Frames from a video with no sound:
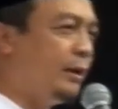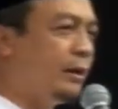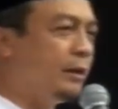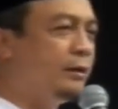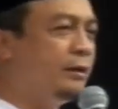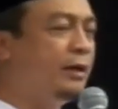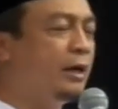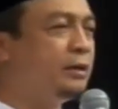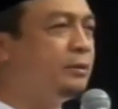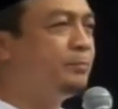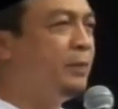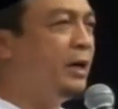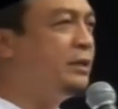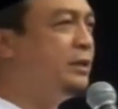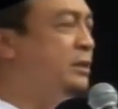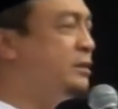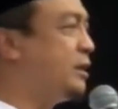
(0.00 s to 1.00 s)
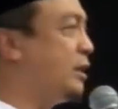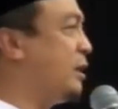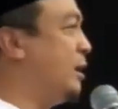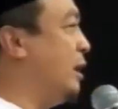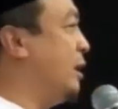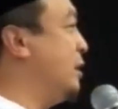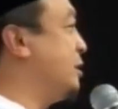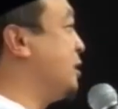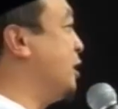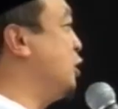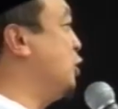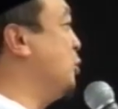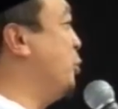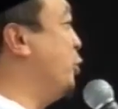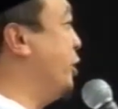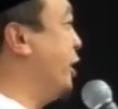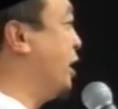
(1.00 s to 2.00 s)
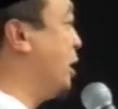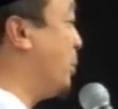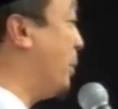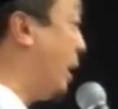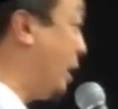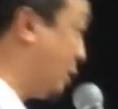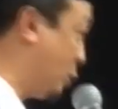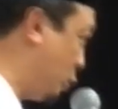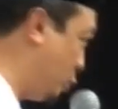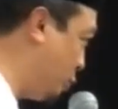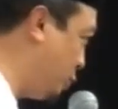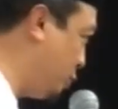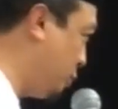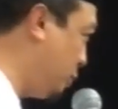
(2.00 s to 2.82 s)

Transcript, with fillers: Di Datpati sekarang ada satu budaya baru,